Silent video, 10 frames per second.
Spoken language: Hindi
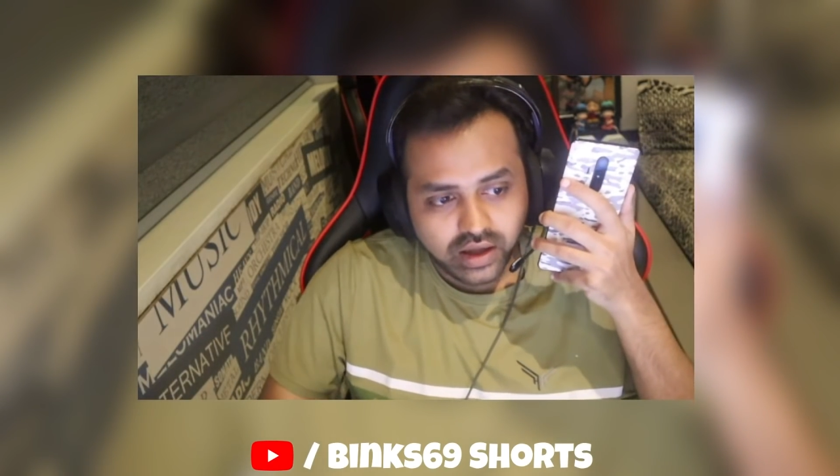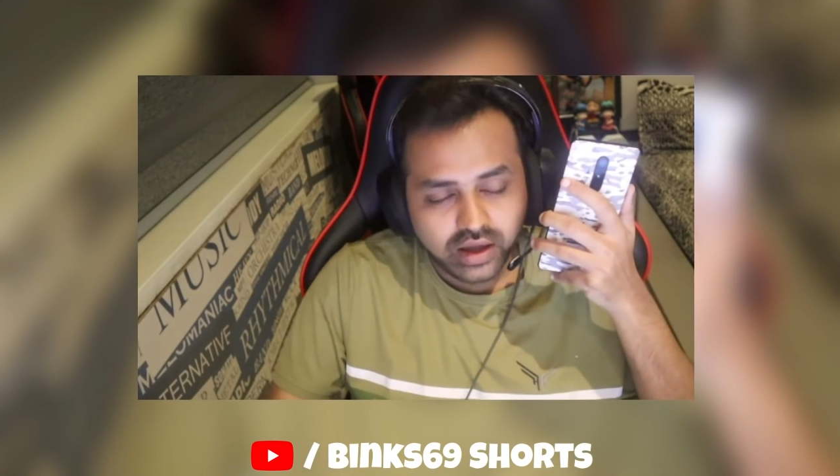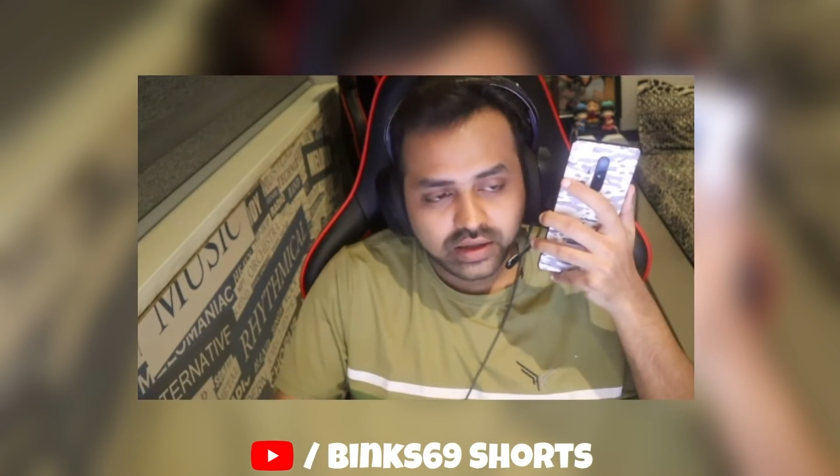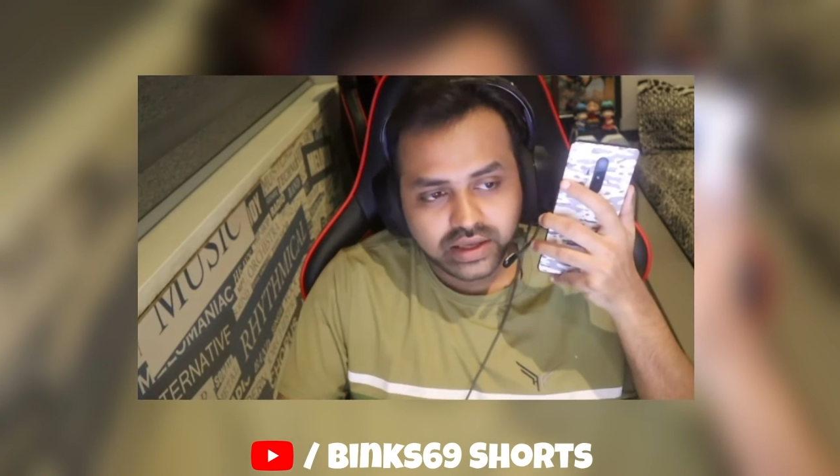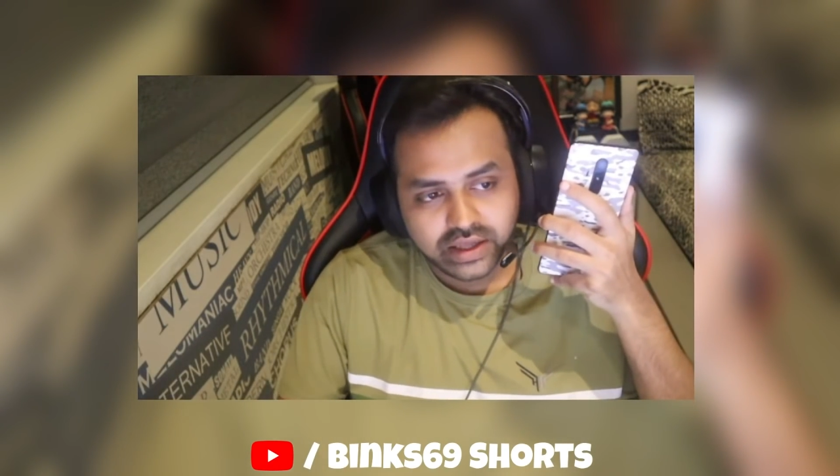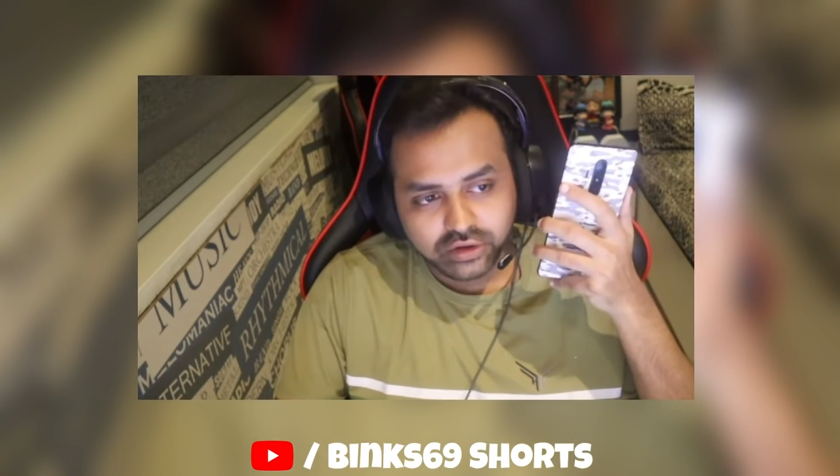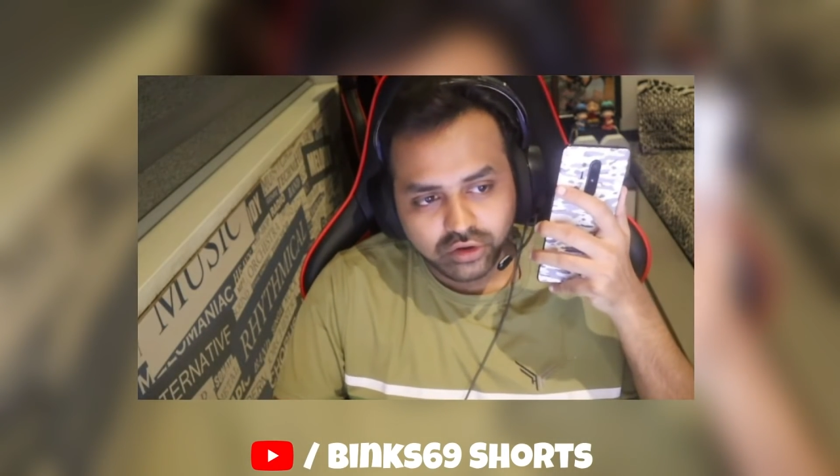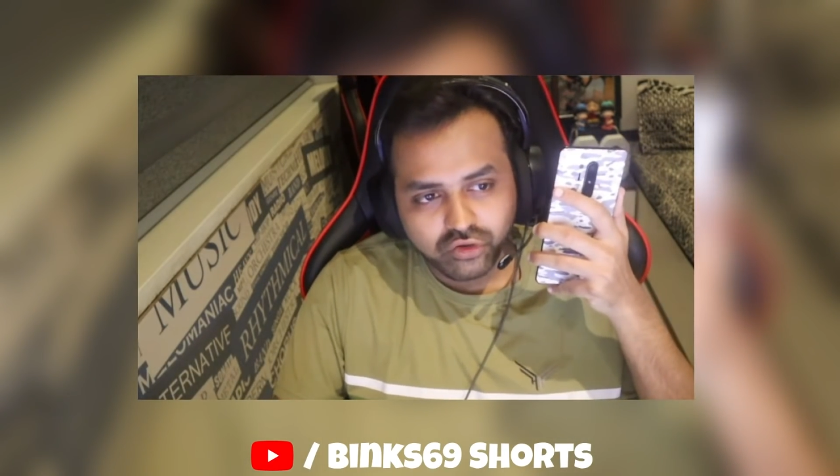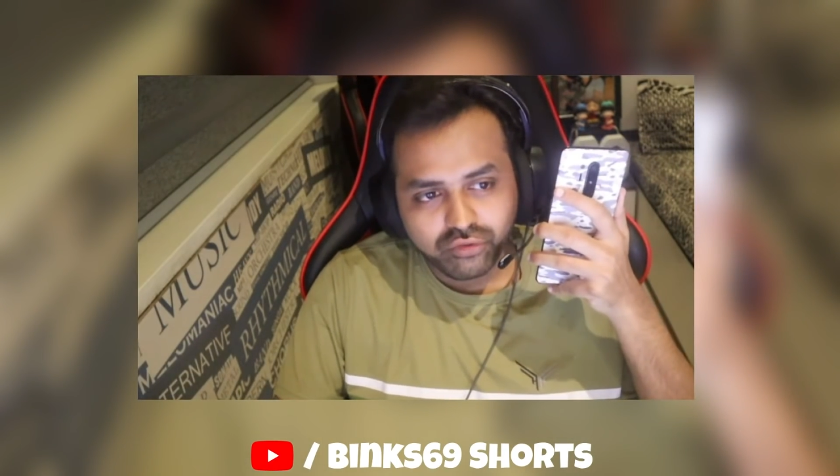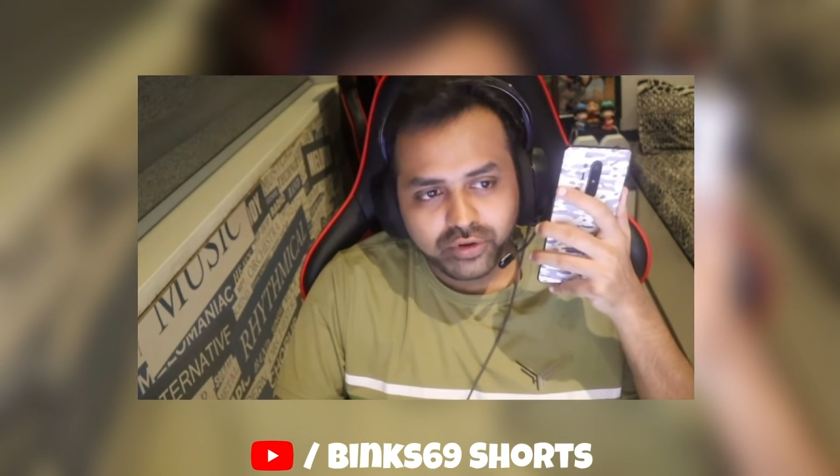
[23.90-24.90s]
कैन यू
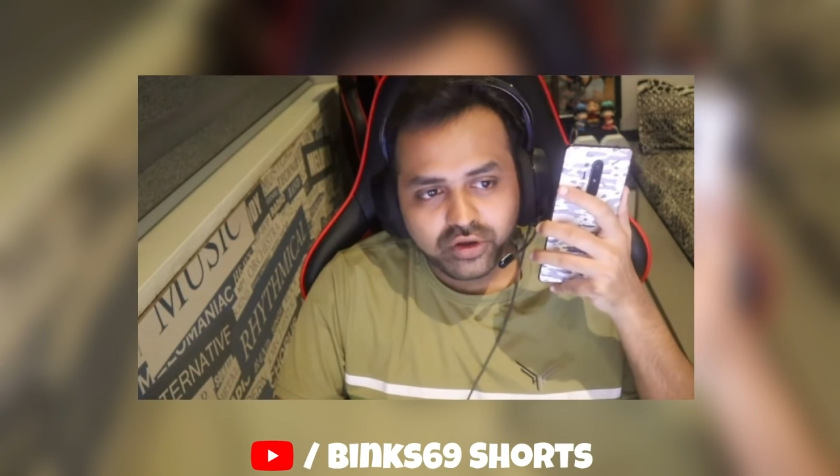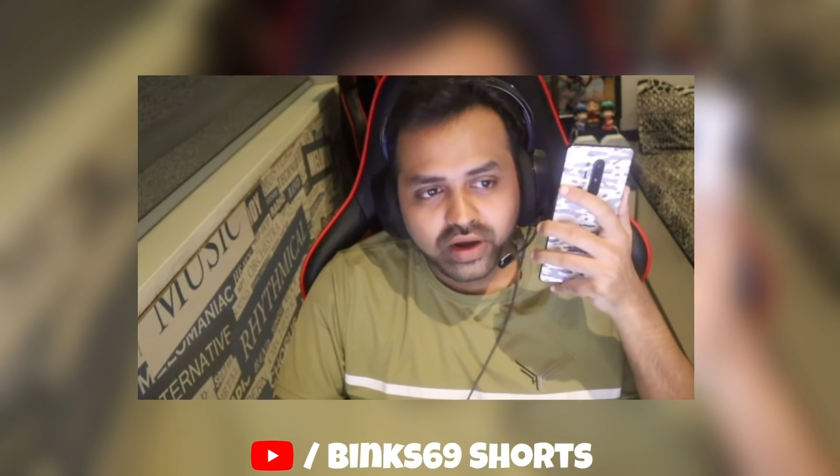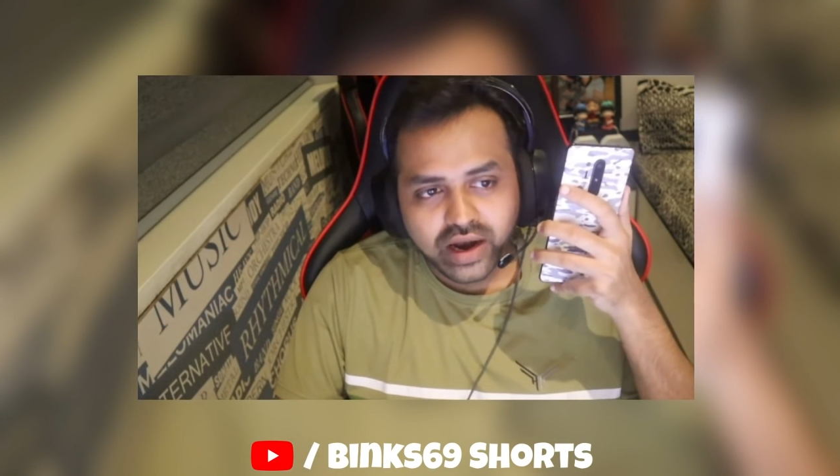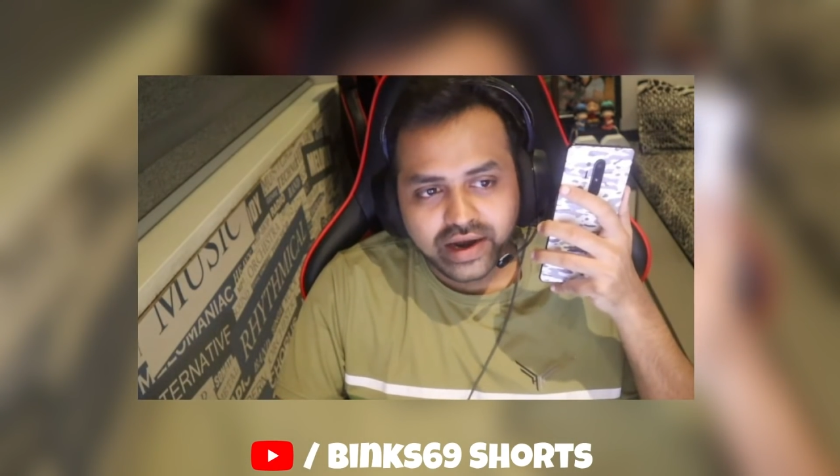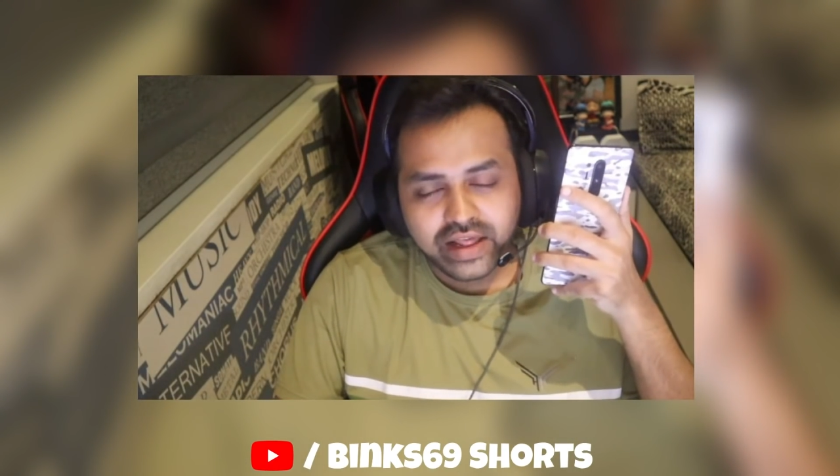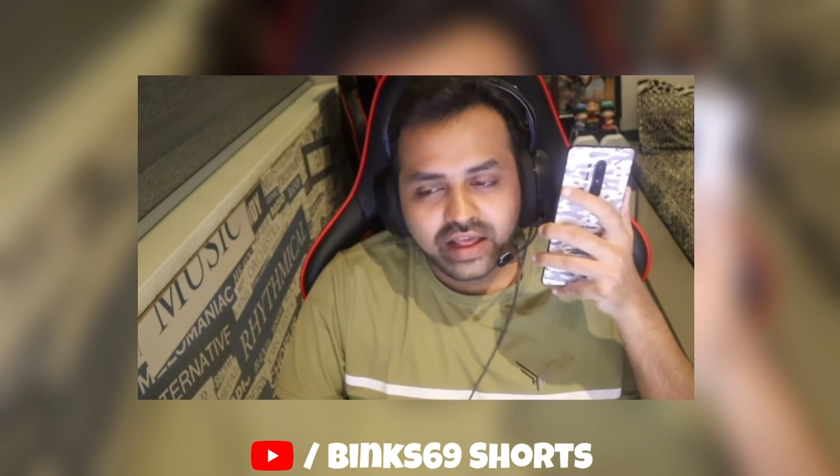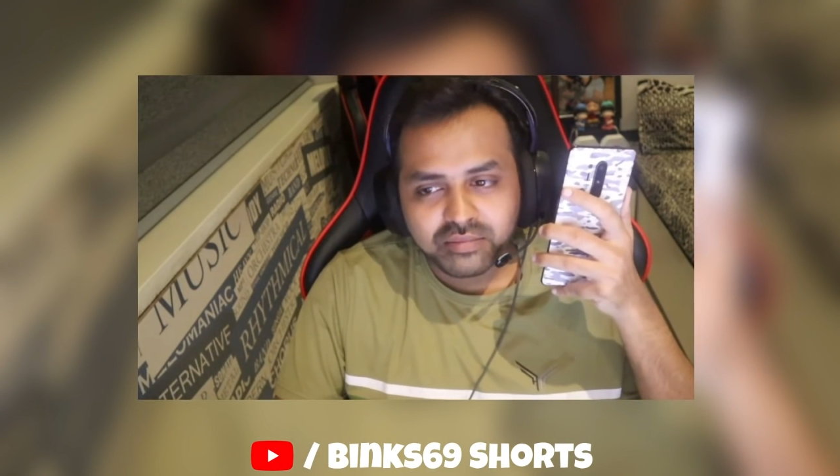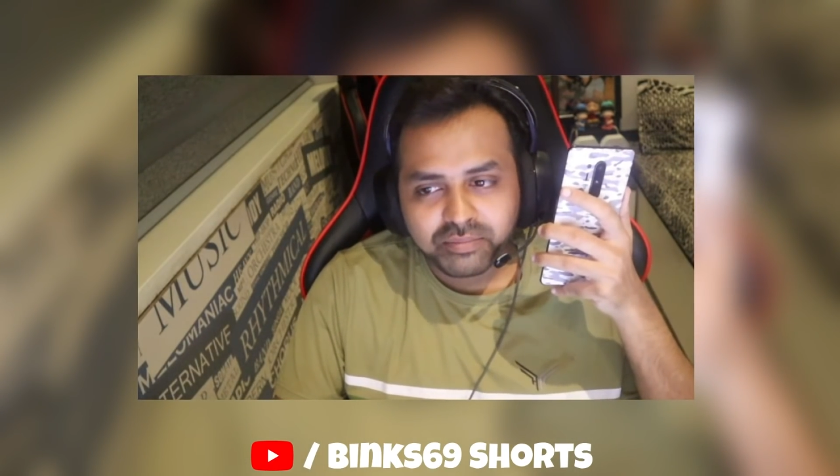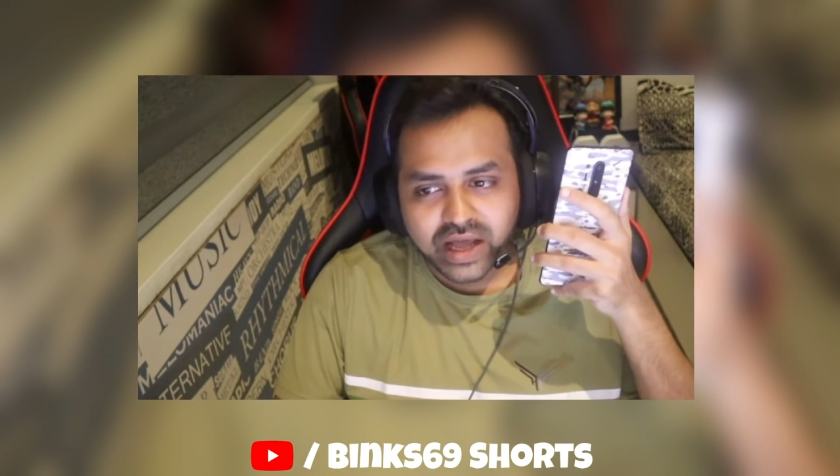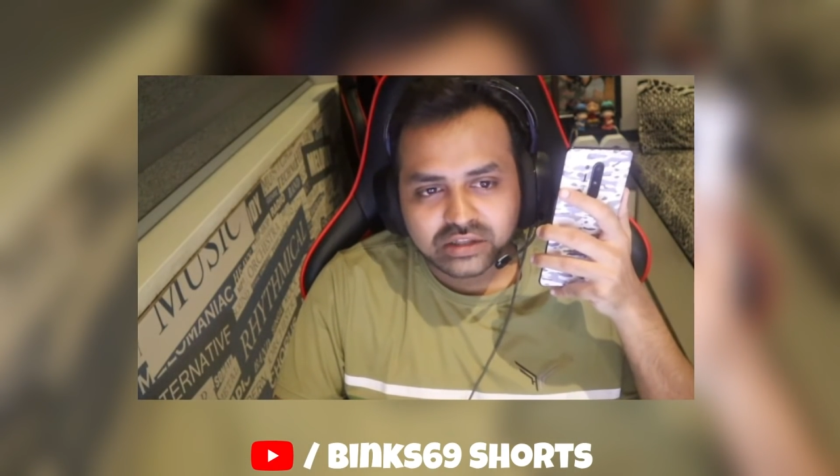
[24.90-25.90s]
गिव मी योर आईडी एंड
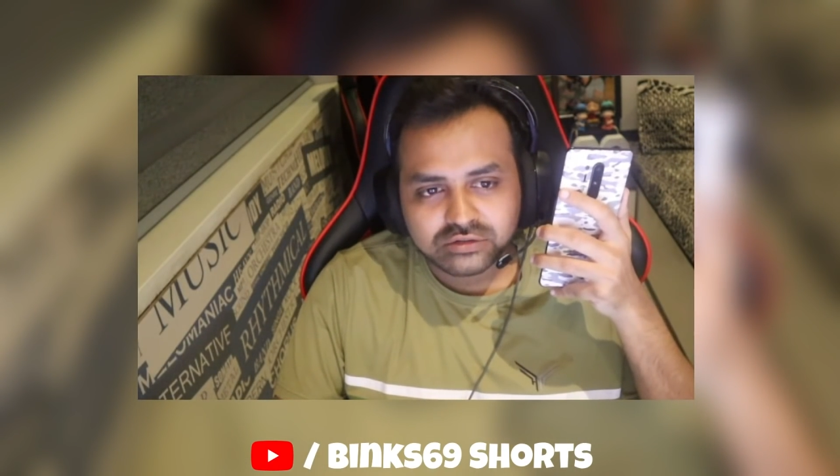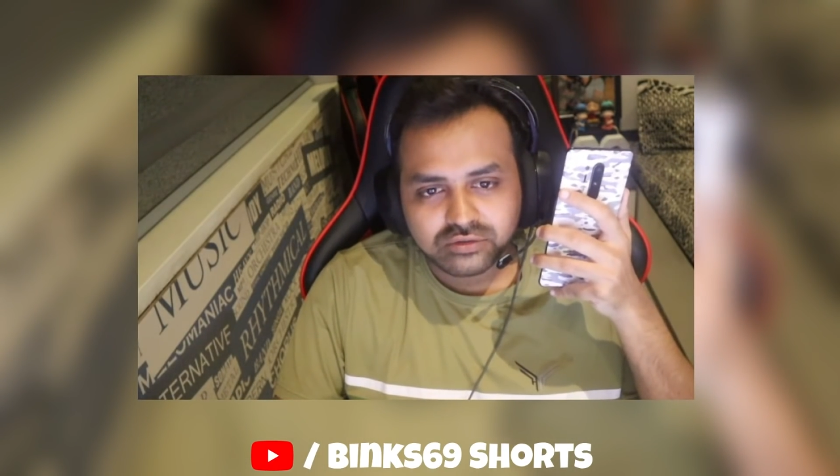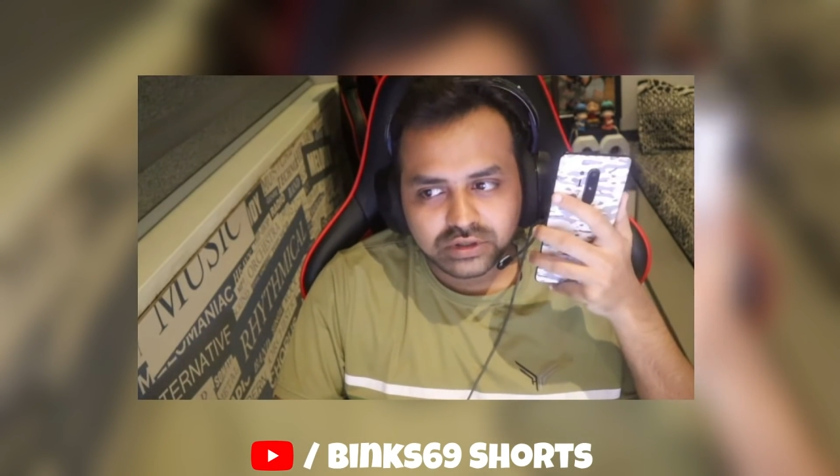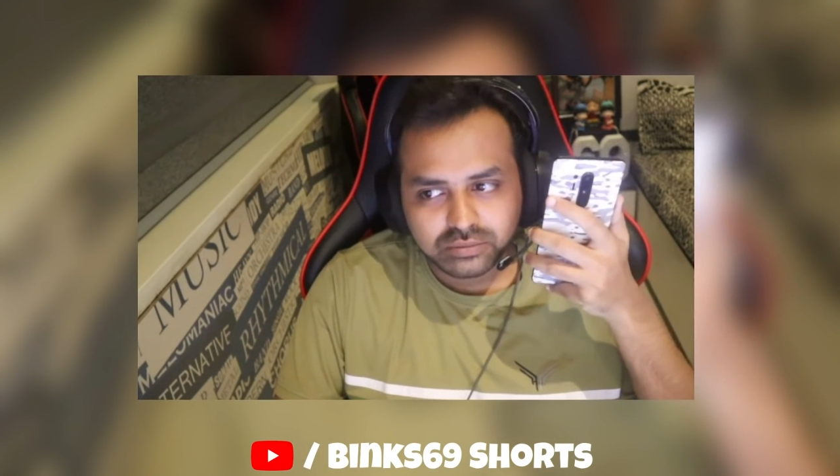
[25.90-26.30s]
पासवर्ड